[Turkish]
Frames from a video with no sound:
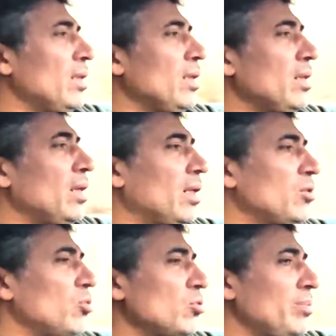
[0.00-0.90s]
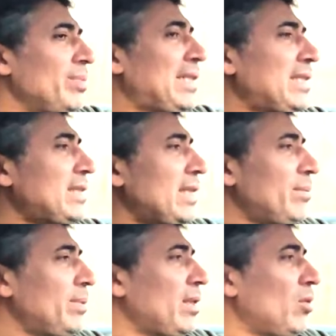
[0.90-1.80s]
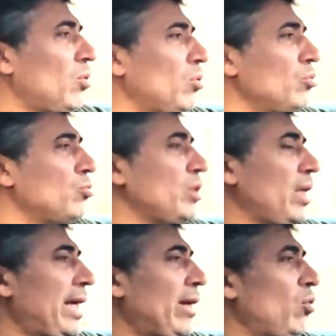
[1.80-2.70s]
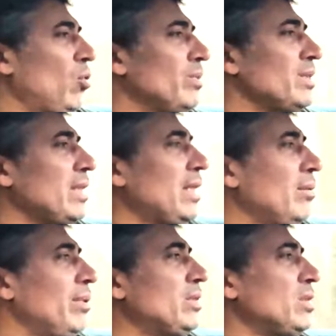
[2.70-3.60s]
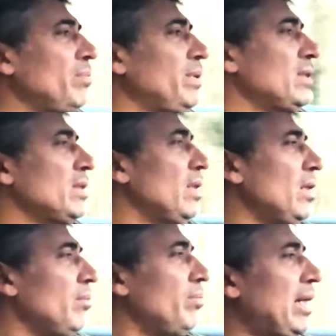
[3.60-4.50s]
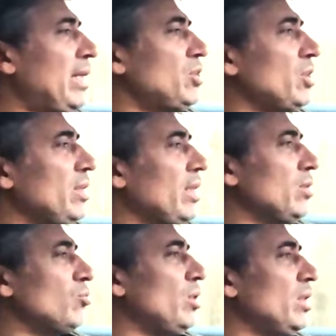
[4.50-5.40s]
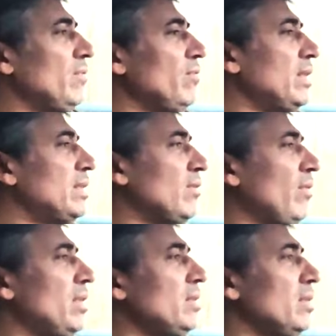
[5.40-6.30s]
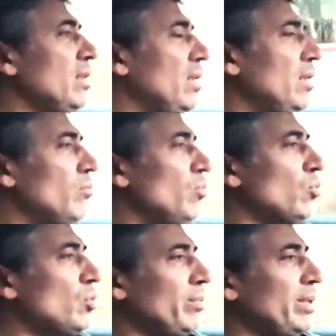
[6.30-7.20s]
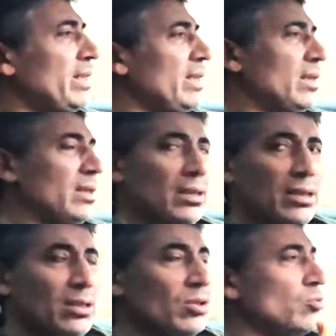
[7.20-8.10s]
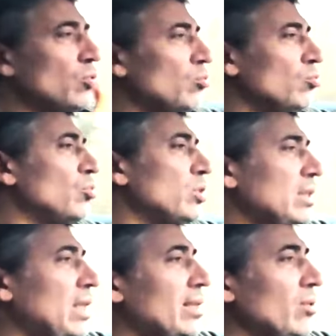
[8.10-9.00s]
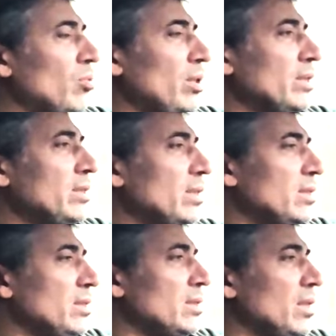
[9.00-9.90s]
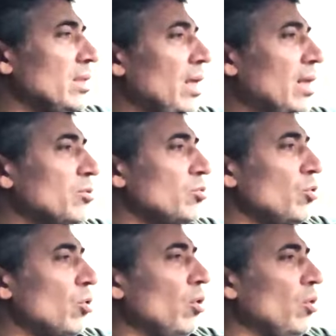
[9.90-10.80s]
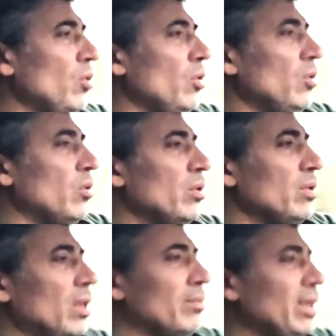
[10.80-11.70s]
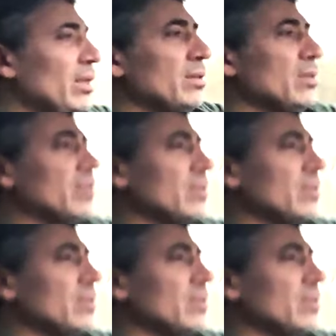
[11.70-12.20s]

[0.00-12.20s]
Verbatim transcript: E, ee, 6.1 litre gibi oldukça ekonomik sayılabilecek bir birleşik yakıt tüketim verisi var. Bu tabii ki e, çok üst hızlarda kullanırsanız artıyor. E, ama e,